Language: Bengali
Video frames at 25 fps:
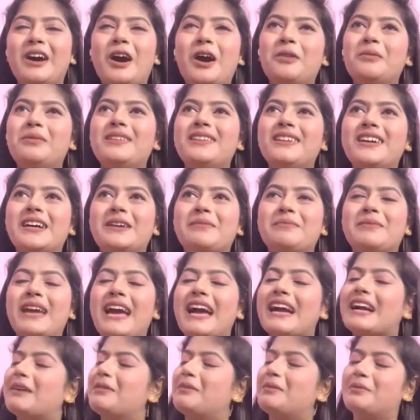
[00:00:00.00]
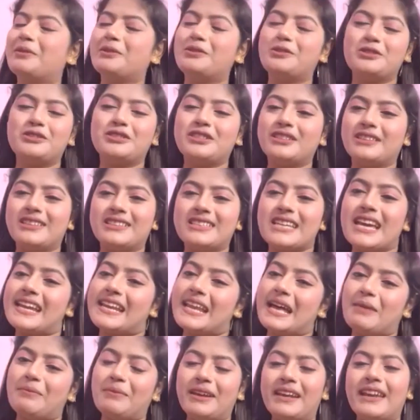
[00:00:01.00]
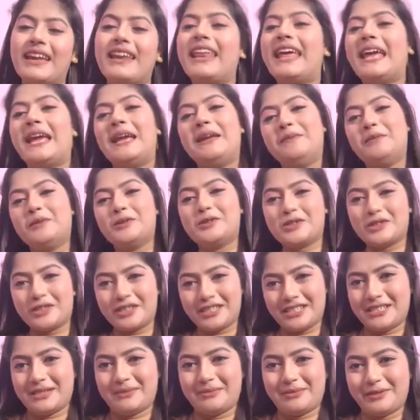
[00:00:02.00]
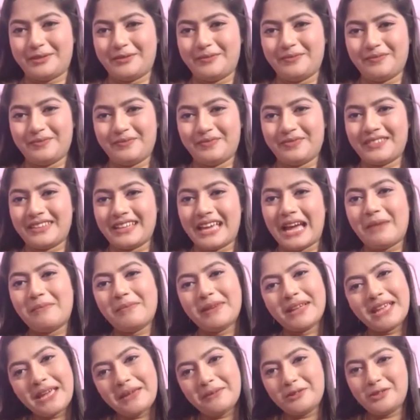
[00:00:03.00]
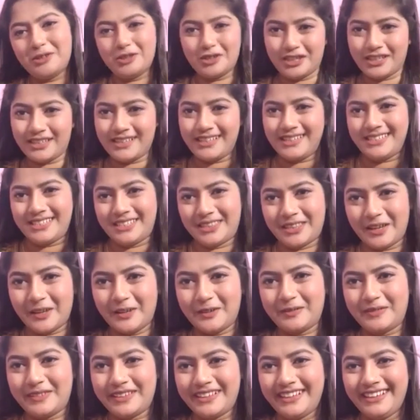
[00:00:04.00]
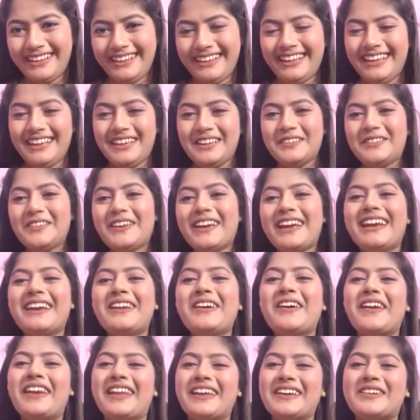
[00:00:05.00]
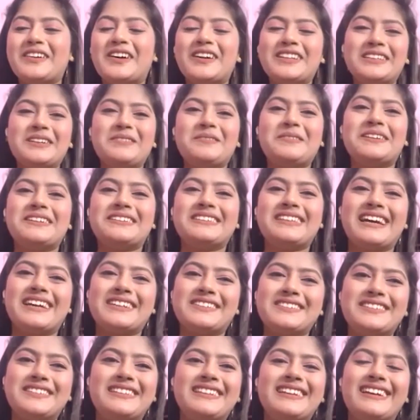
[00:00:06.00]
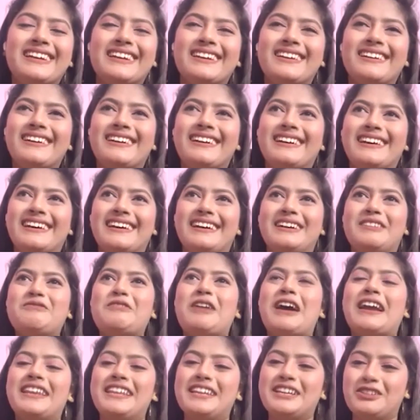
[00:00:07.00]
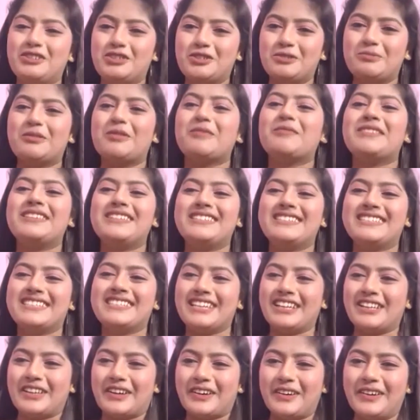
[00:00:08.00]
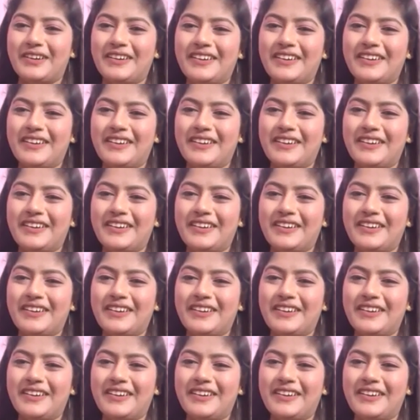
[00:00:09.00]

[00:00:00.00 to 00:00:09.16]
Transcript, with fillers: হবে না আমি আগামী বছর যেতে চাই না আমি গেলে এই বছরই যাব আমাকে এই বছরই নিয়ে যেতে হবে তো এখানে অনেক কথাবার্তা আসলে ফানি কিছু মোমেন্ট ছিল